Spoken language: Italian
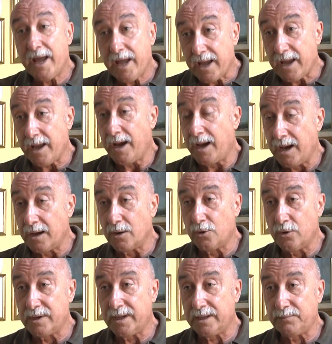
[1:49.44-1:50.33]
e
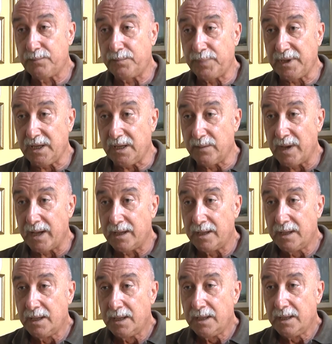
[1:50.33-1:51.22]
ancora
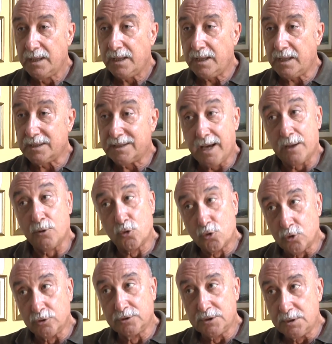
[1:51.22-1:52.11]
prima dare
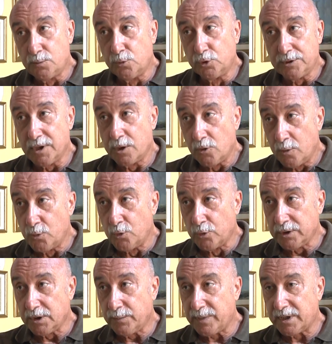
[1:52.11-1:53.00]
un contributo ai
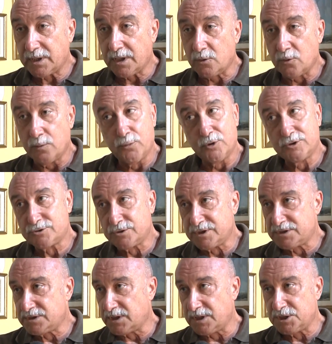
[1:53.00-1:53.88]
comuni perché non
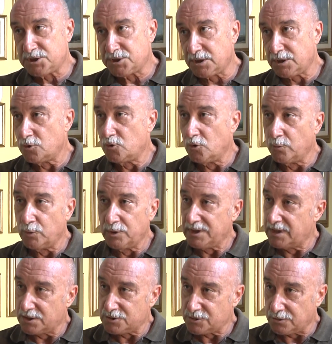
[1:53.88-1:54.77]
possono essere lasciati i
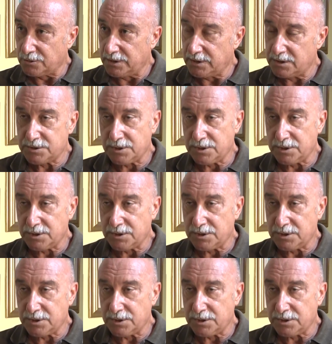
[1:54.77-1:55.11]
comuni da soli,